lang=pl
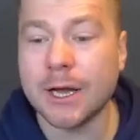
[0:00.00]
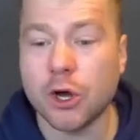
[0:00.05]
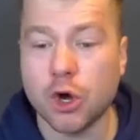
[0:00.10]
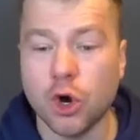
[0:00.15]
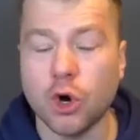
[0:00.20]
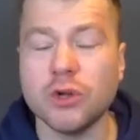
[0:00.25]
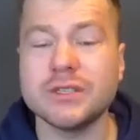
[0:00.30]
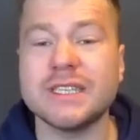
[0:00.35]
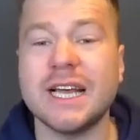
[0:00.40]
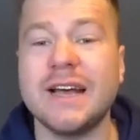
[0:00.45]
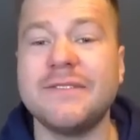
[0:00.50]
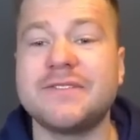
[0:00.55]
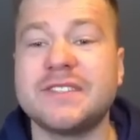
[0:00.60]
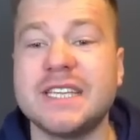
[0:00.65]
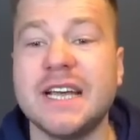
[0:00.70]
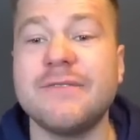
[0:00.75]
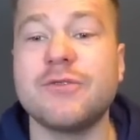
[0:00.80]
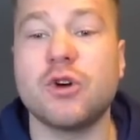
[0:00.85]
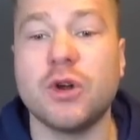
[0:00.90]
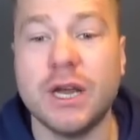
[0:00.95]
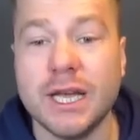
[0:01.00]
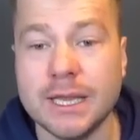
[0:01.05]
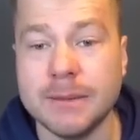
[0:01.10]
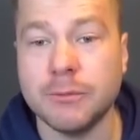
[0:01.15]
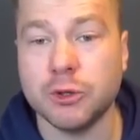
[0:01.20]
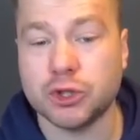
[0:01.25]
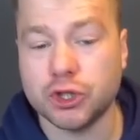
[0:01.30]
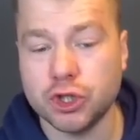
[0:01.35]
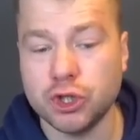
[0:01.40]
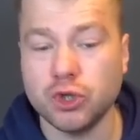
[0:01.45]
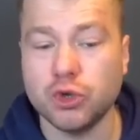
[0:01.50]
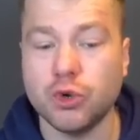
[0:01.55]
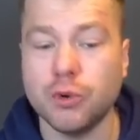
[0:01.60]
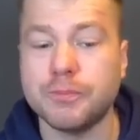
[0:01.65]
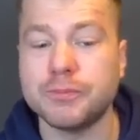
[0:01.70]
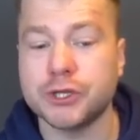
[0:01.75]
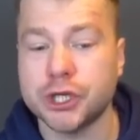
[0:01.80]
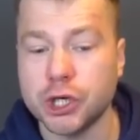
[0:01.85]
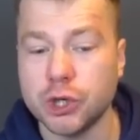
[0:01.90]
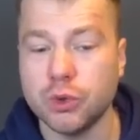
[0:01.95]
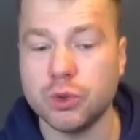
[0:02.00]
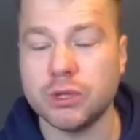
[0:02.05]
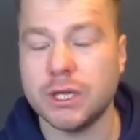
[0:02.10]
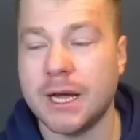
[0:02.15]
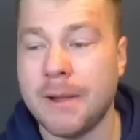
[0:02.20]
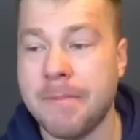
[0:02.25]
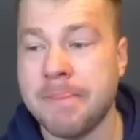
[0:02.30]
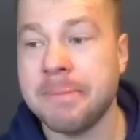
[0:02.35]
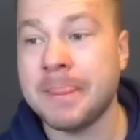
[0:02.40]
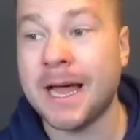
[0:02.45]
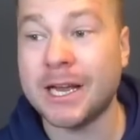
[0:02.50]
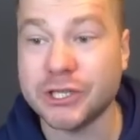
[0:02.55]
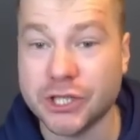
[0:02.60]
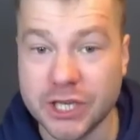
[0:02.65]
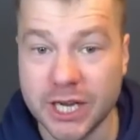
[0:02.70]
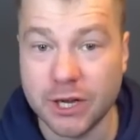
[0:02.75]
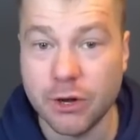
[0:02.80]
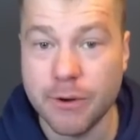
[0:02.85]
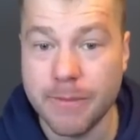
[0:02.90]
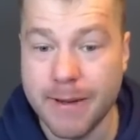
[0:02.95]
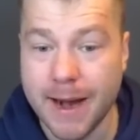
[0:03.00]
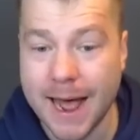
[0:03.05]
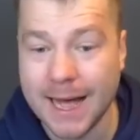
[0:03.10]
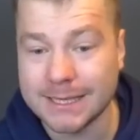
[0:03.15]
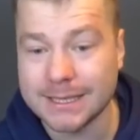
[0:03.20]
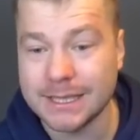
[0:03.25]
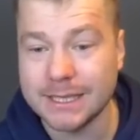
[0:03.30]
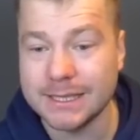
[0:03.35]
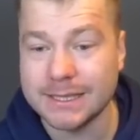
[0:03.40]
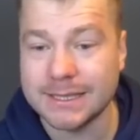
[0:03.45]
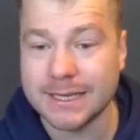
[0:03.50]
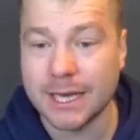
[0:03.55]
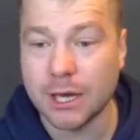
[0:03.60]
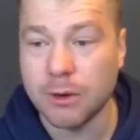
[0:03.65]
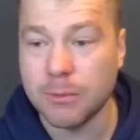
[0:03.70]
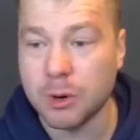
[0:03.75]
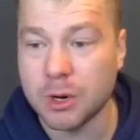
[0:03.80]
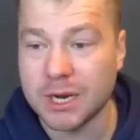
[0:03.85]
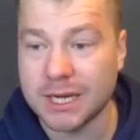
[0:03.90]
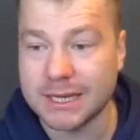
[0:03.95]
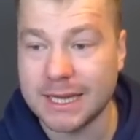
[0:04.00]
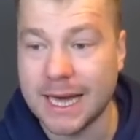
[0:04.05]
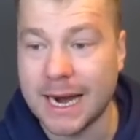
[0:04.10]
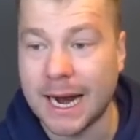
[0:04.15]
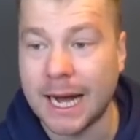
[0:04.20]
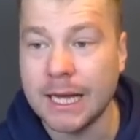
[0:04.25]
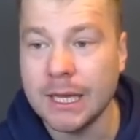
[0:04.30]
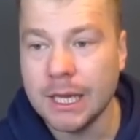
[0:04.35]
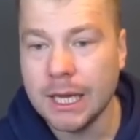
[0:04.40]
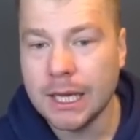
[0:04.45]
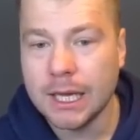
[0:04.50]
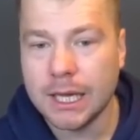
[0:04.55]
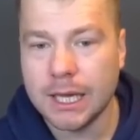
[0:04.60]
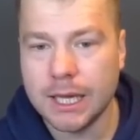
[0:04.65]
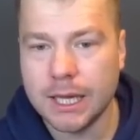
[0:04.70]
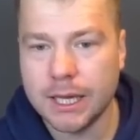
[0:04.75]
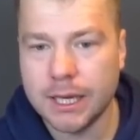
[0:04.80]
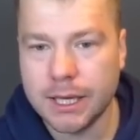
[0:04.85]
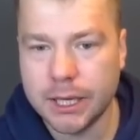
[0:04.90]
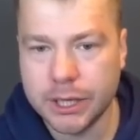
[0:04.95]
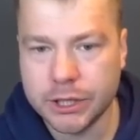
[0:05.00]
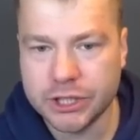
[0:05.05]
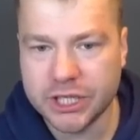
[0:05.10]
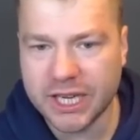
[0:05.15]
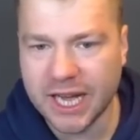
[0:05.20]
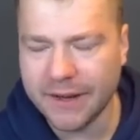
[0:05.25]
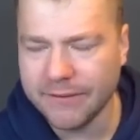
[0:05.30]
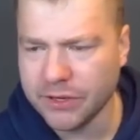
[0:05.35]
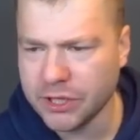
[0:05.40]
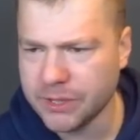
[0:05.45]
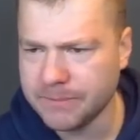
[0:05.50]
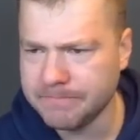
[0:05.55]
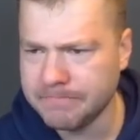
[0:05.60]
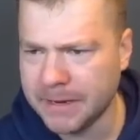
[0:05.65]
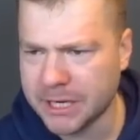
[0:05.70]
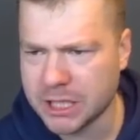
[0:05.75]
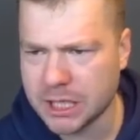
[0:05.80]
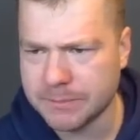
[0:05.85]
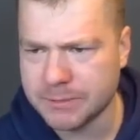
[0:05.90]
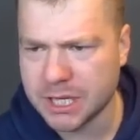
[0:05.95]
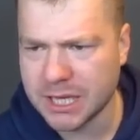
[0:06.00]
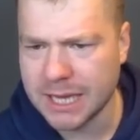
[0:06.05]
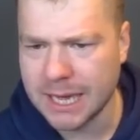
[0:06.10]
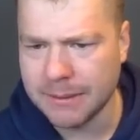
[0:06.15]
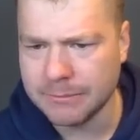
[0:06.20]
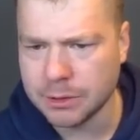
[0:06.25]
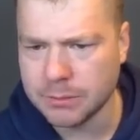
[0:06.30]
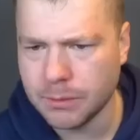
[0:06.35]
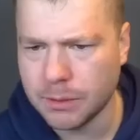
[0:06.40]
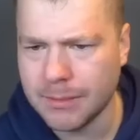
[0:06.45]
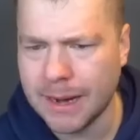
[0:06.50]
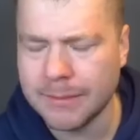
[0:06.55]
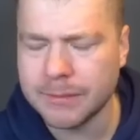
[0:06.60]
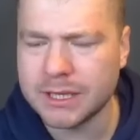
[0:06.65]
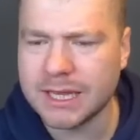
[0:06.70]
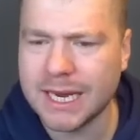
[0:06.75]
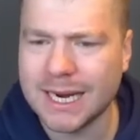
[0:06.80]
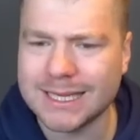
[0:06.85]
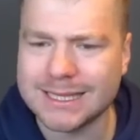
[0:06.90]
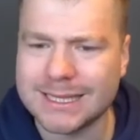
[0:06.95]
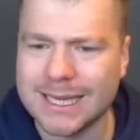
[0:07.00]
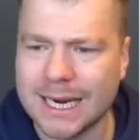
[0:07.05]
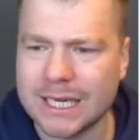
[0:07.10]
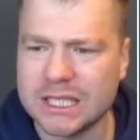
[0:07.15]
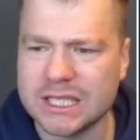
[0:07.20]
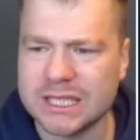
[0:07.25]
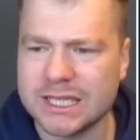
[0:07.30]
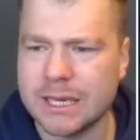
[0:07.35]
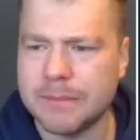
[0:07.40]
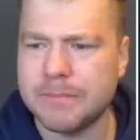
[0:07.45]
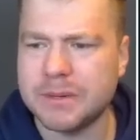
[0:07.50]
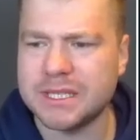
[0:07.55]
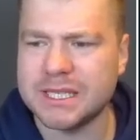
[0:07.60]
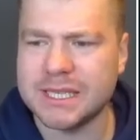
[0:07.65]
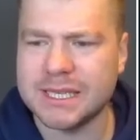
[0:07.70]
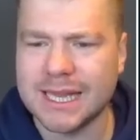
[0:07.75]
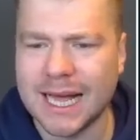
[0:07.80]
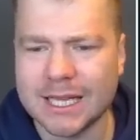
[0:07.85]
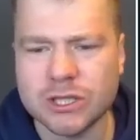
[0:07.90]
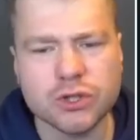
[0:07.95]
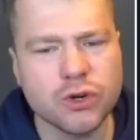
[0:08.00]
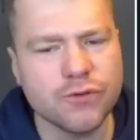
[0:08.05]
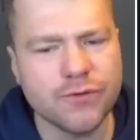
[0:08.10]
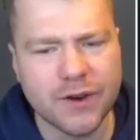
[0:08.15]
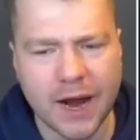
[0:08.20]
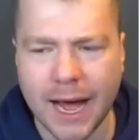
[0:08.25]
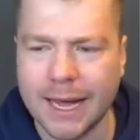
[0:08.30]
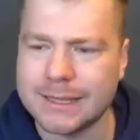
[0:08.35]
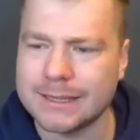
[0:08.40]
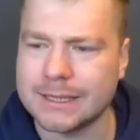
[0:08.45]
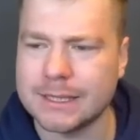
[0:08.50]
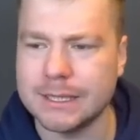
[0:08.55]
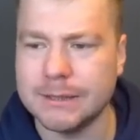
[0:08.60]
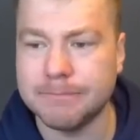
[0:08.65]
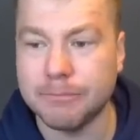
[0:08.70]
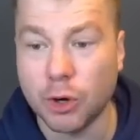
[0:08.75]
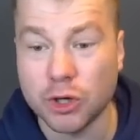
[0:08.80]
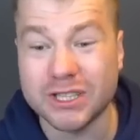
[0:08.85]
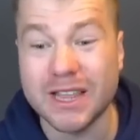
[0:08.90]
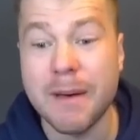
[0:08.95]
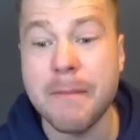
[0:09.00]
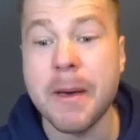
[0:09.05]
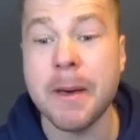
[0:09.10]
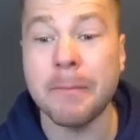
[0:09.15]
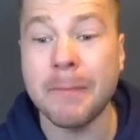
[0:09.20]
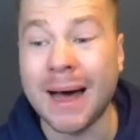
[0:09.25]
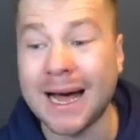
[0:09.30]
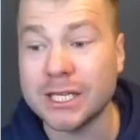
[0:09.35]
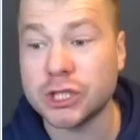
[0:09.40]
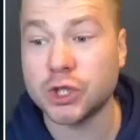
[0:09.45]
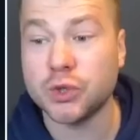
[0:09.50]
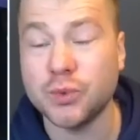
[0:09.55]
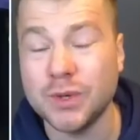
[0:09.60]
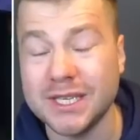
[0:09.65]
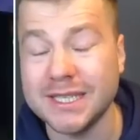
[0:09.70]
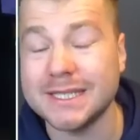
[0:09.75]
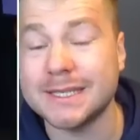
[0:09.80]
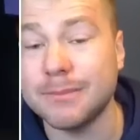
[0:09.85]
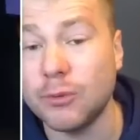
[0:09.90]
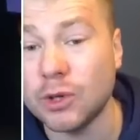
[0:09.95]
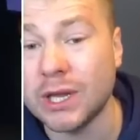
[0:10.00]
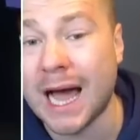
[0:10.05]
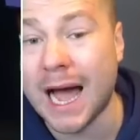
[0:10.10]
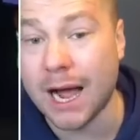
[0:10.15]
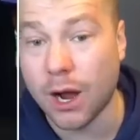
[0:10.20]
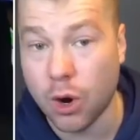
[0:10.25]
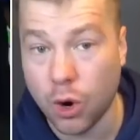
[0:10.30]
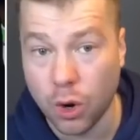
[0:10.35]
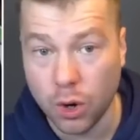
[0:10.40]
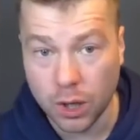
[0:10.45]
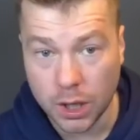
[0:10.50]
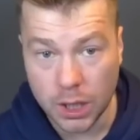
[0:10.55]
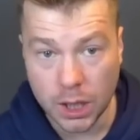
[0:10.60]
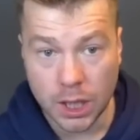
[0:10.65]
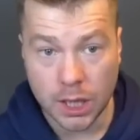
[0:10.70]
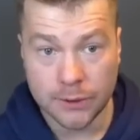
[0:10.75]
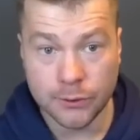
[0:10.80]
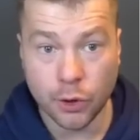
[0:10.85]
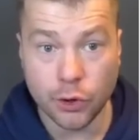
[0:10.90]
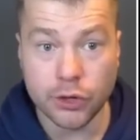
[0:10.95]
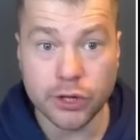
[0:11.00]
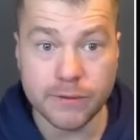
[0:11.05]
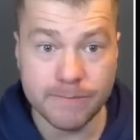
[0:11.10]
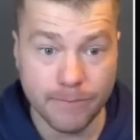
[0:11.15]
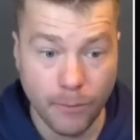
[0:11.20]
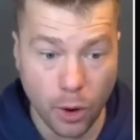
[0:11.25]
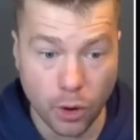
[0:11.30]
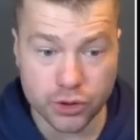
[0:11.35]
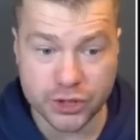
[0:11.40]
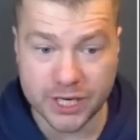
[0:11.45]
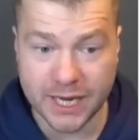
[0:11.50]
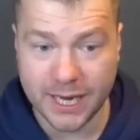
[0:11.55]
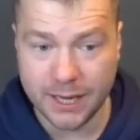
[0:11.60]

Koza w kolejnym odcinku przygód naszego brazylijskiego bohatera. Eee, ciekawe mecze przed nami, bo mamy teraz starcie z reprezentacją Francji, potem must win z Monaco, no i może